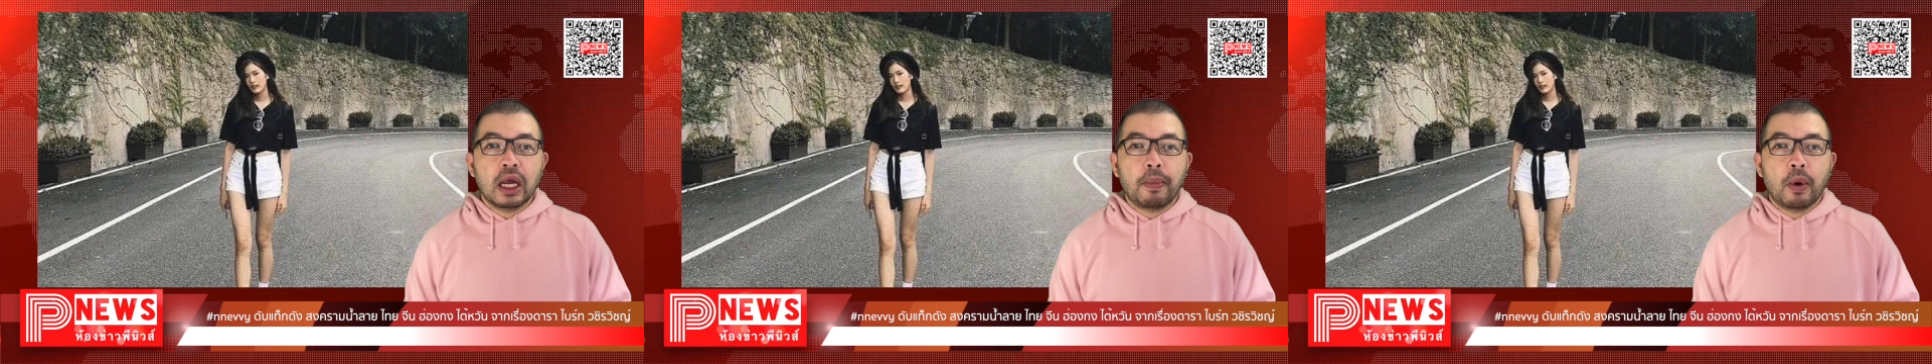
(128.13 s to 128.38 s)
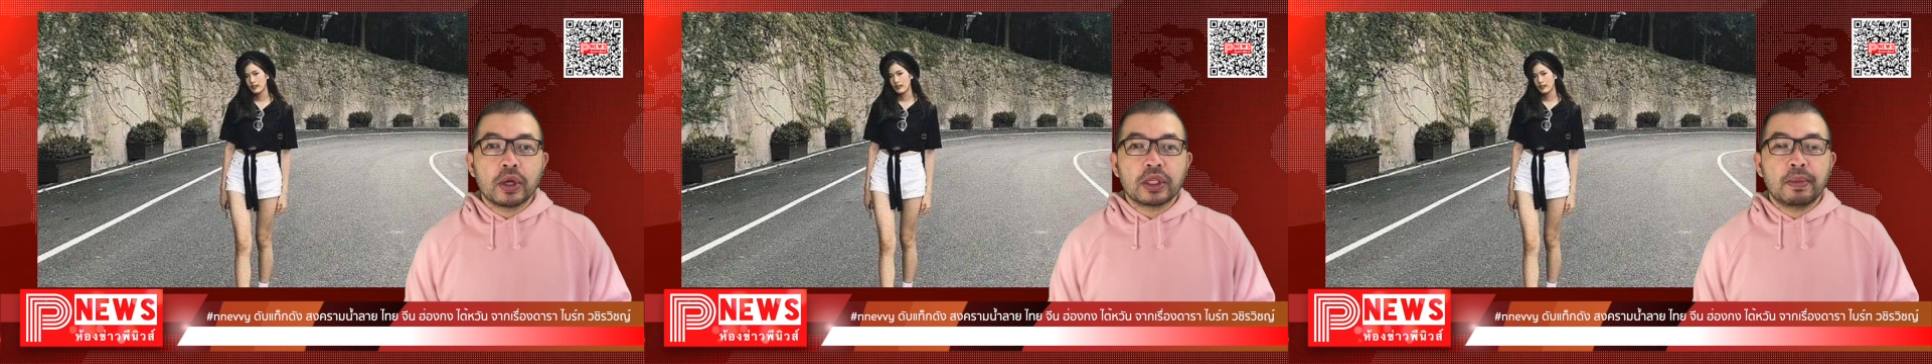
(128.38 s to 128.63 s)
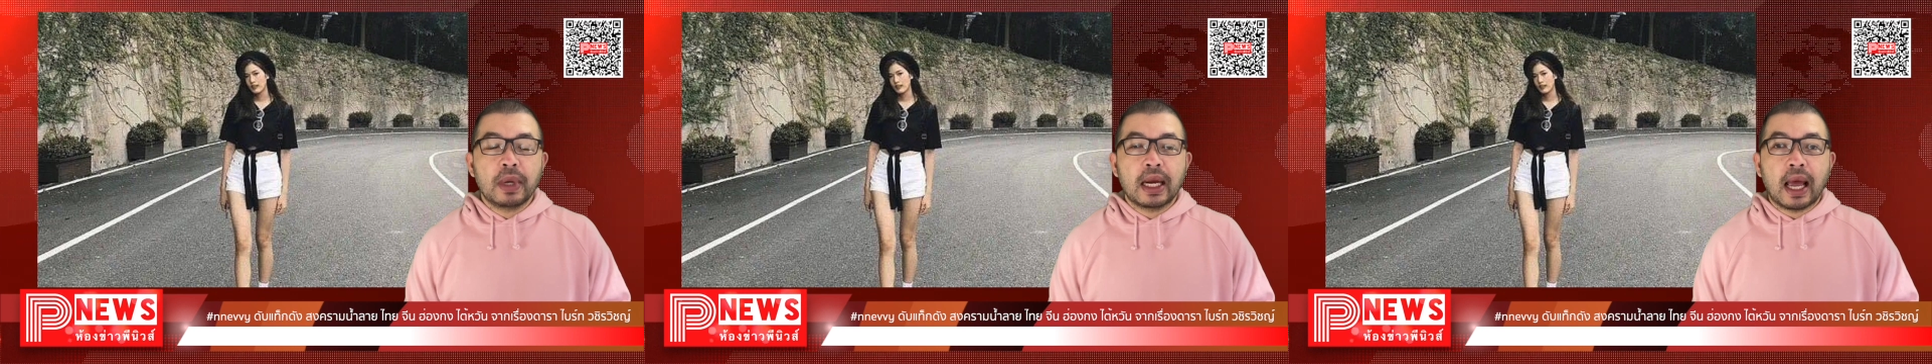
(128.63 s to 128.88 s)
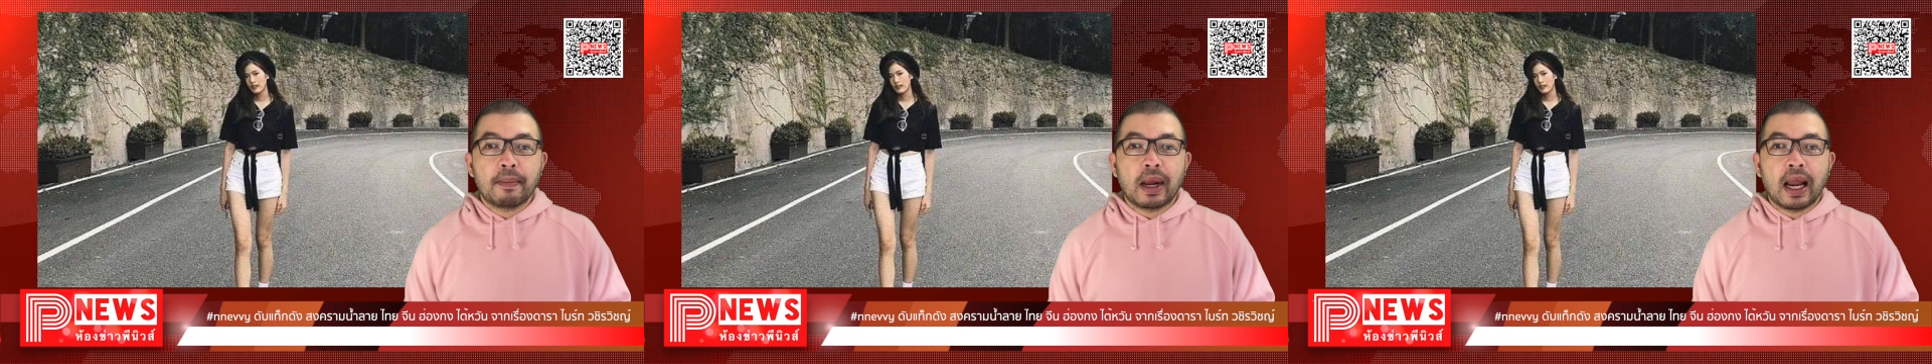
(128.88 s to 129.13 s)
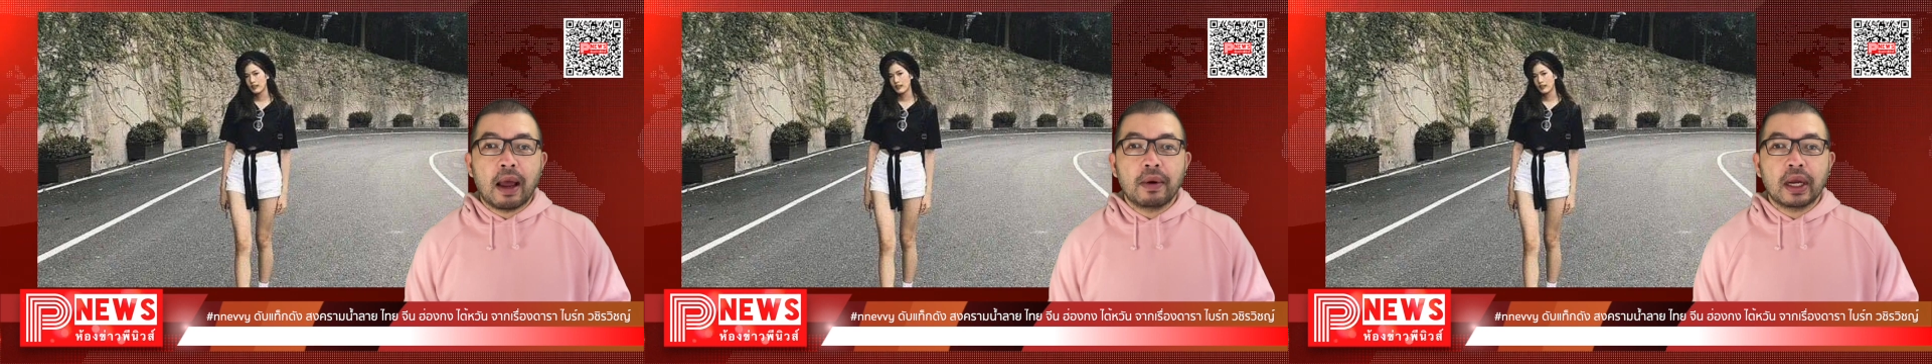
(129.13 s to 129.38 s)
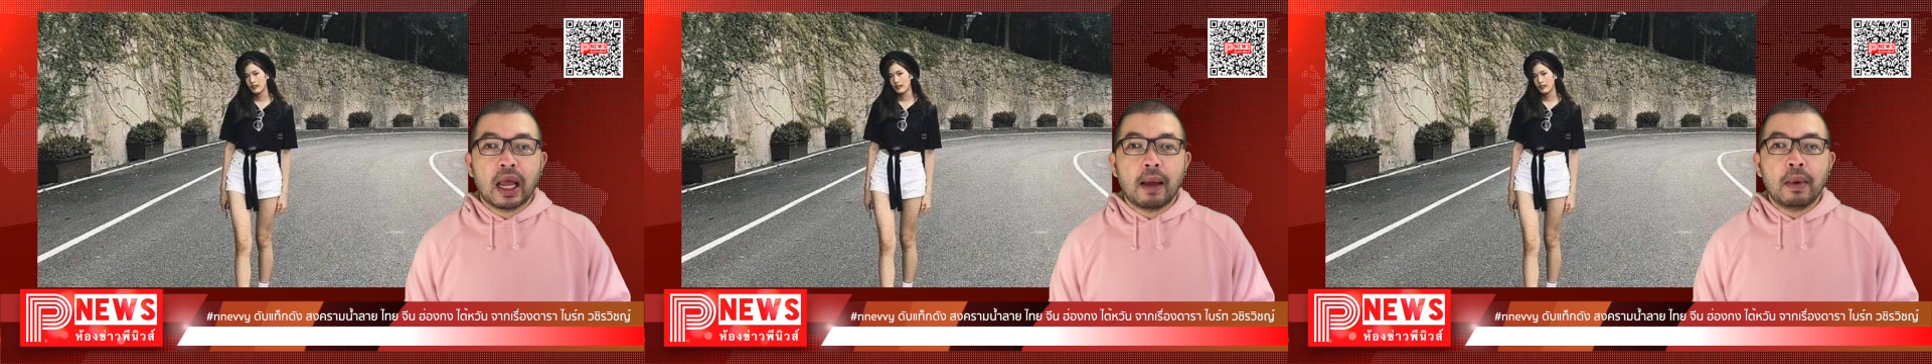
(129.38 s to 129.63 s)
ยโพสต์เมื่อนานมาแล้วนะ
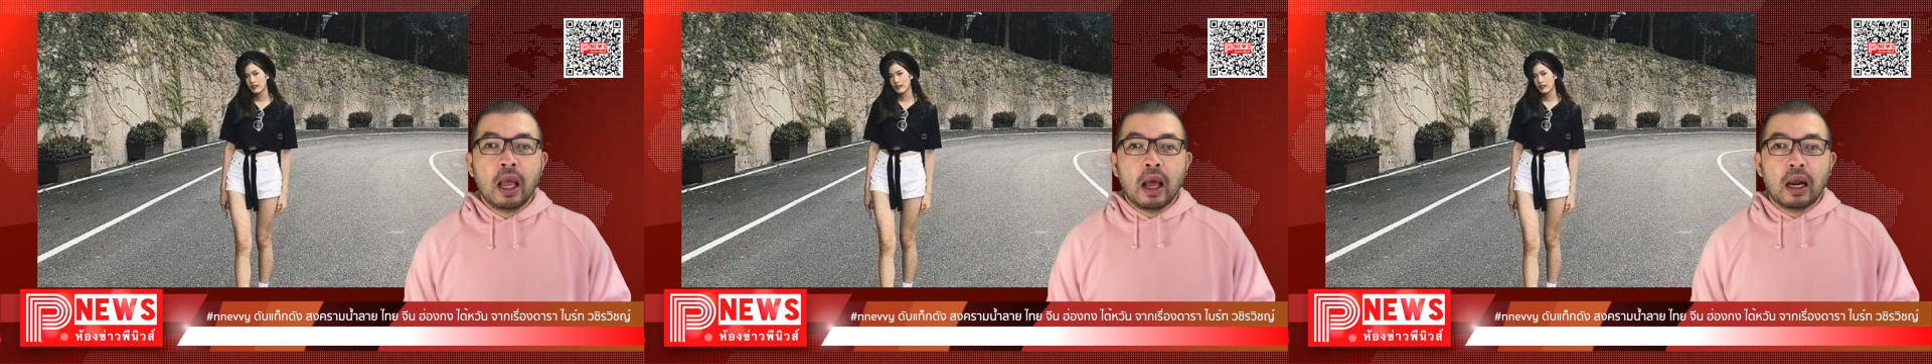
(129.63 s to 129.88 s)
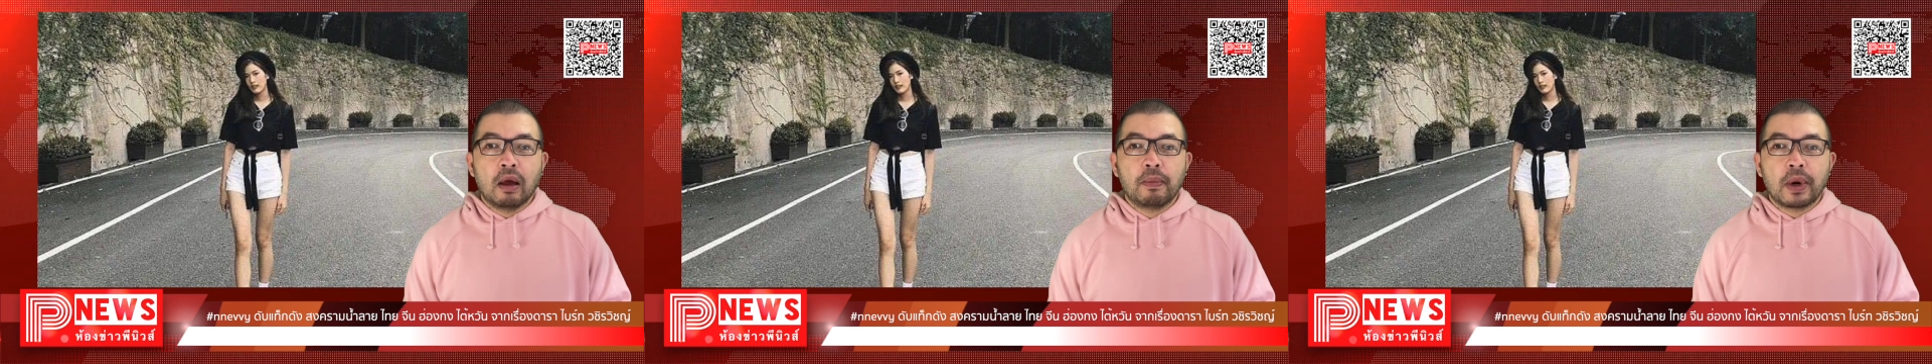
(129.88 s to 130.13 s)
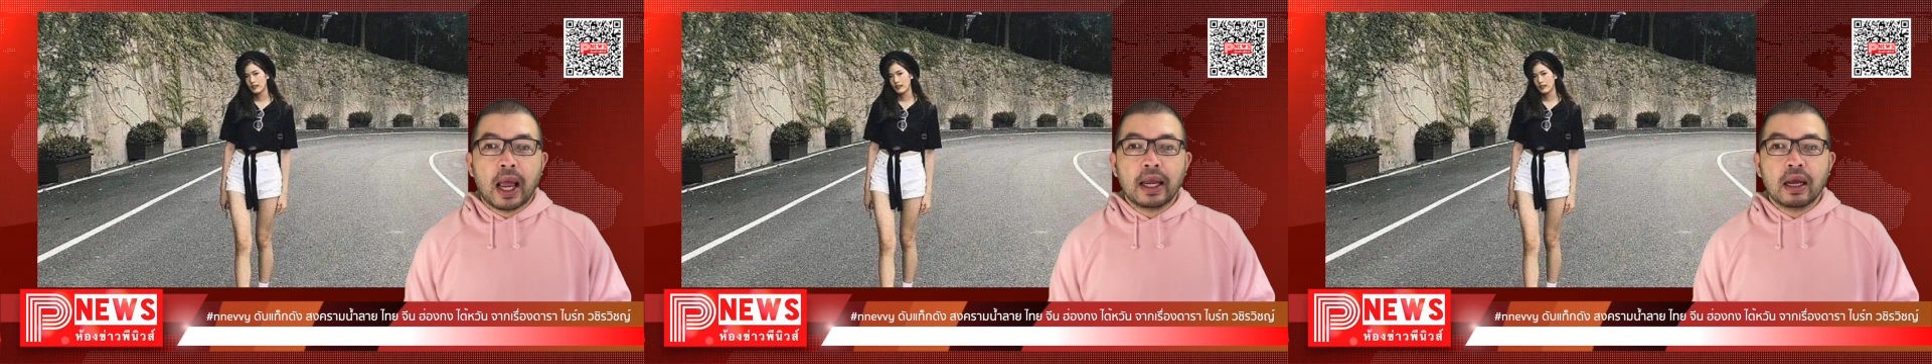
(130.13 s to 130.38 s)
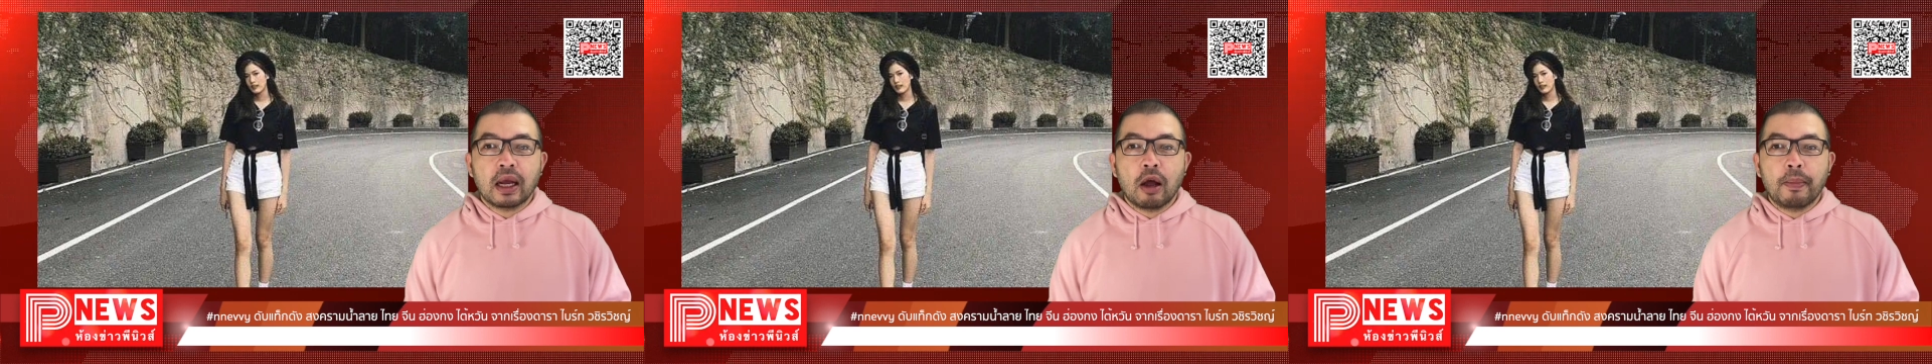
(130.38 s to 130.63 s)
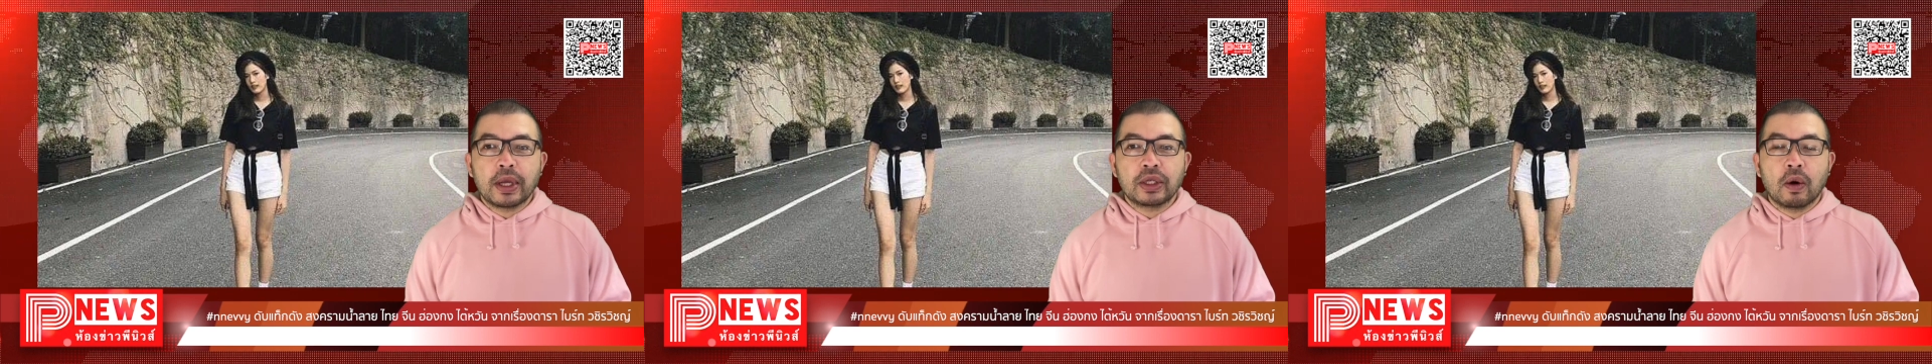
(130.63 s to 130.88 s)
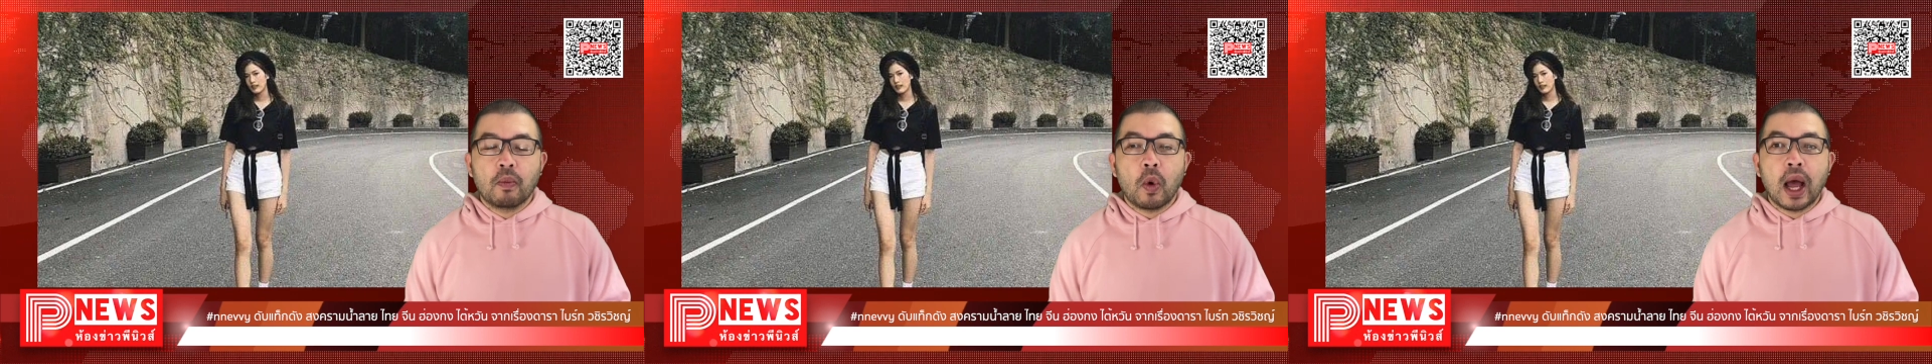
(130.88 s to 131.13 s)
ครับแล้วไบรท์ก็เข้าไปชม
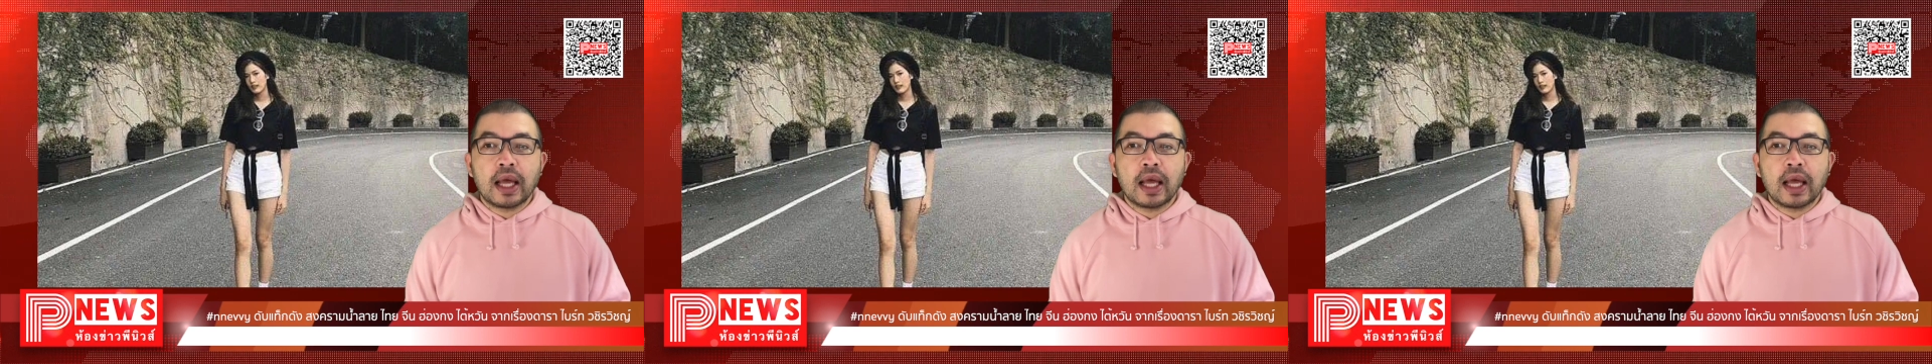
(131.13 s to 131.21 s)
ว่า